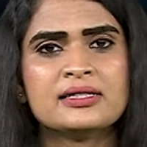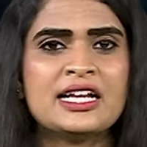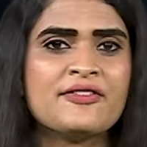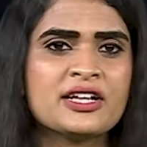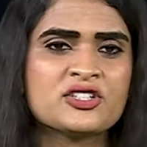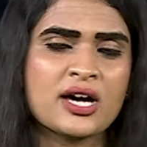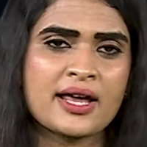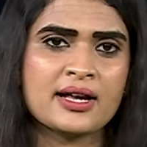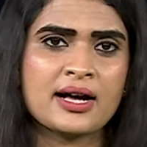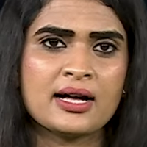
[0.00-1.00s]
డెలివరేజ్
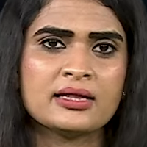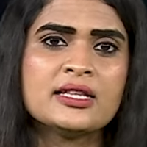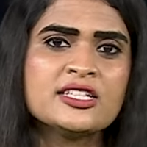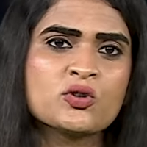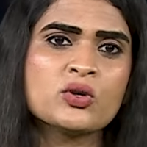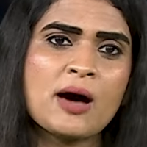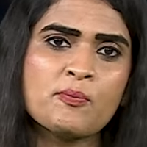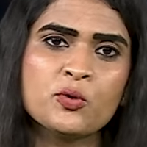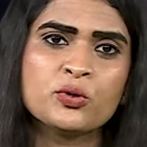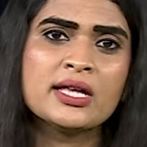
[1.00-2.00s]
కారణంగా తీసుకున్న
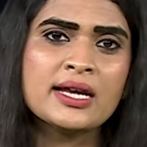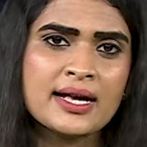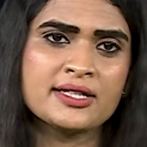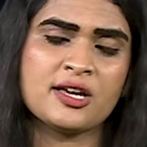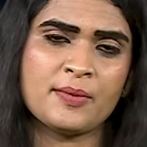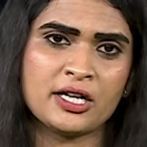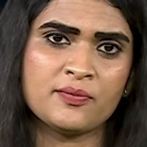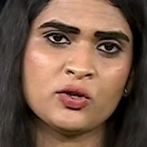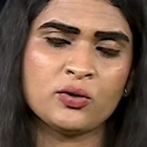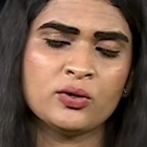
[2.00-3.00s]
అప్పు తిరిగి
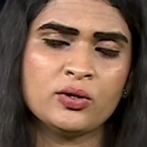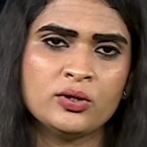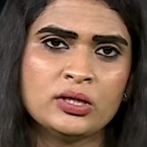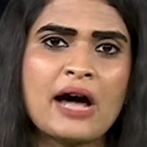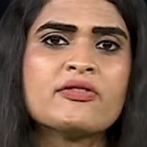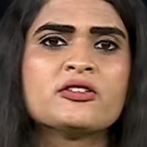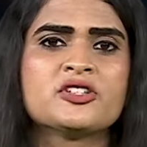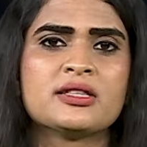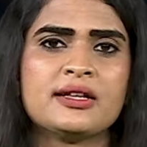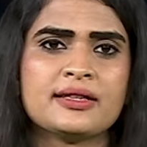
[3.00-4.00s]
ఇచ్చేయమనడంతో అందరు
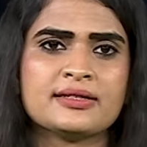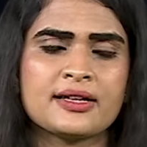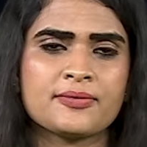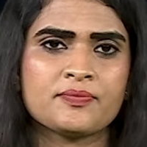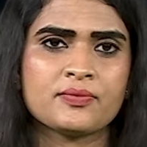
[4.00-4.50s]
చేతులెత్తేశారు